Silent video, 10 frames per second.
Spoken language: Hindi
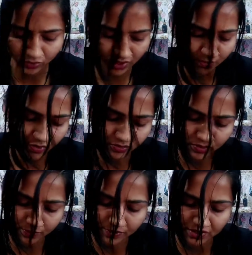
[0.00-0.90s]
दो ही
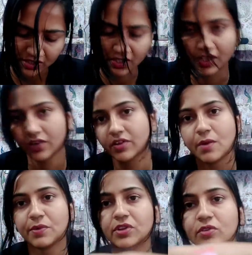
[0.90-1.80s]
बॉक्स ओपन किए हैं और
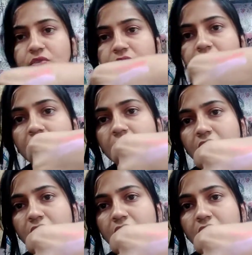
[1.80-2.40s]
आप इन दोनों के